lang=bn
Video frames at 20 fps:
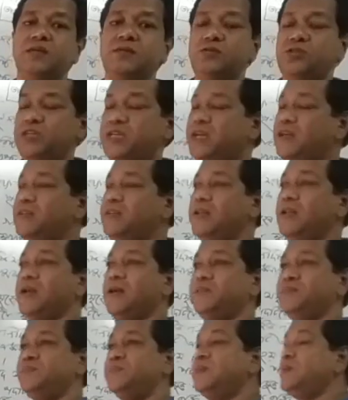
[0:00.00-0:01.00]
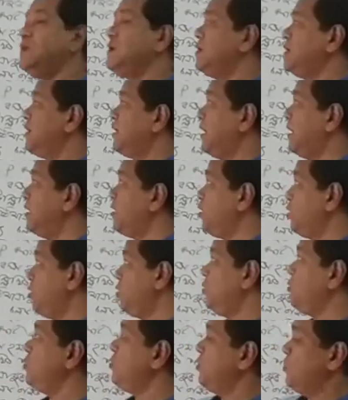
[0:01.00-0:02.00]
শিক্ষার্থীরা খেয়াল
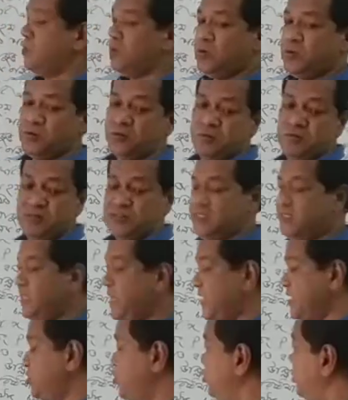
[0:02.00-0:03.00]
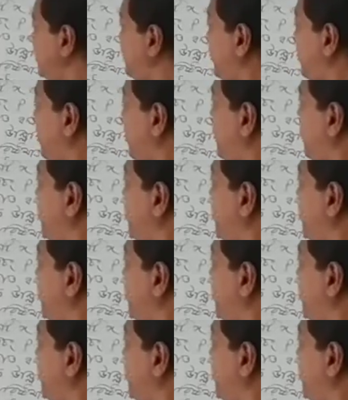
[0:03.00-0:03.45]
করো সি এক্স টু দি পাওয়ার